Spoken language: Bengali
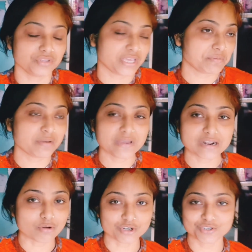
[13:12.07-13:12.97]
এভাবে আর
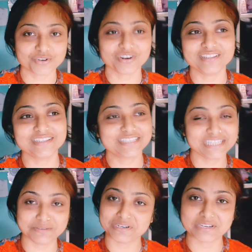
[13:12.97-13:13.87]
কষ্ট করা যাচ্ছে না
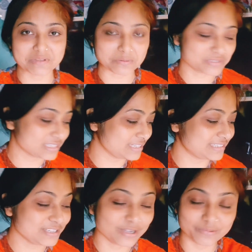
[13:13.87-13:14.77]
এবার একটা ব্যবস্থা
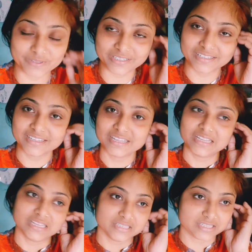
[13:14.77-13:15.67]
নিতেই হবে
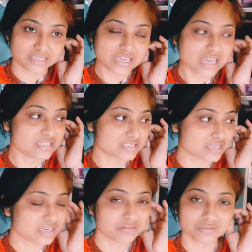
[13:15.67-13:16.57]
দেখি
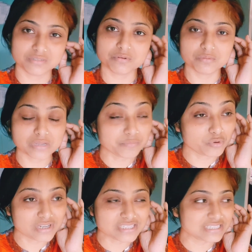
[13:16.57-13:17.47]
আজকালের মধ্যে বলবো আমি
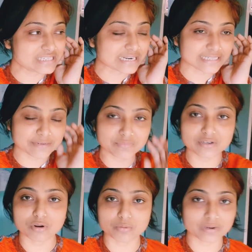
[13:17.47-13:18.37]
বলেছি যে একটা এমনি
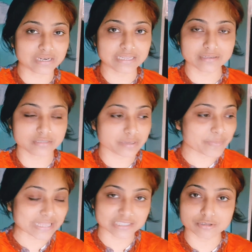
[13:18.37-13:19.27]
নর্মালি যে
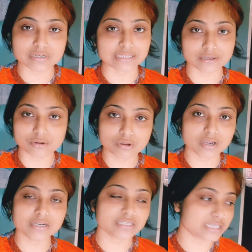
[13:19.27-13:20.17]
প্যাঁচানো নেতাগুলো
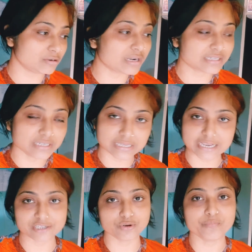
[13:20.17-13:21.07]
হয় না সেগুলো একটা নিয়ে
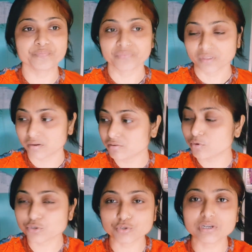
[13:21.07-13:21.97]
আসো মানে
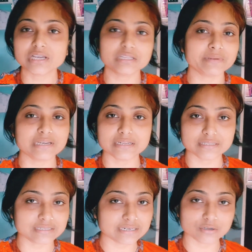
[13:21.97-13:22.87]
নশো টাকা দামের
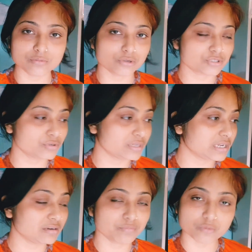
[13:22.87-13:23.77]
নেতাটা এরকম নষ্ট হয়ে
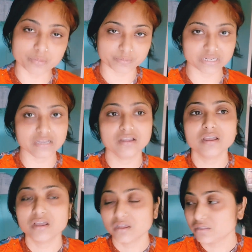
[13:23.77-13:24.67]
গেল মগটা
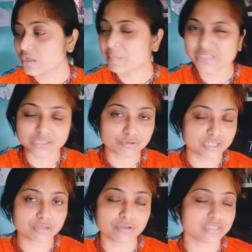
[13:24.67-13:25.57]
তো আমাদের
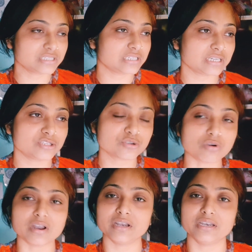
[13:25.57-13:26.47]
দোষেই হয়েছে সেটা কিছু
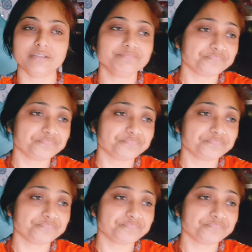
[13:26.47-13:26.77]
করার নেই